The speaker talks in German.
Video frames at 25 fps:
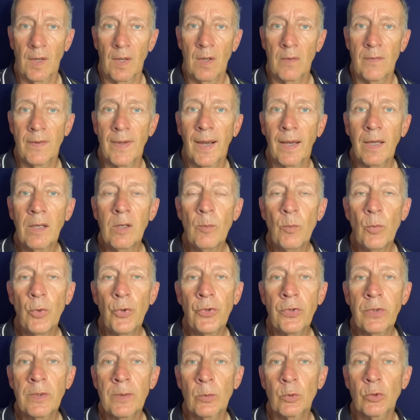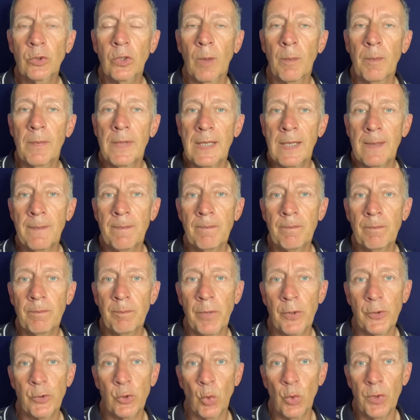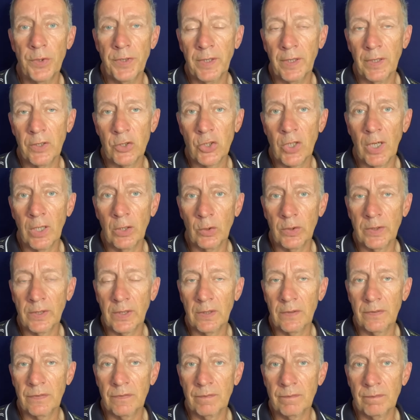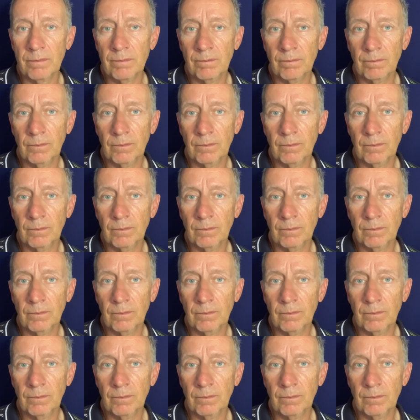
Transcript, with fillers: Wir alle müssen in unserem Leben persönliche Entscheidungen treffen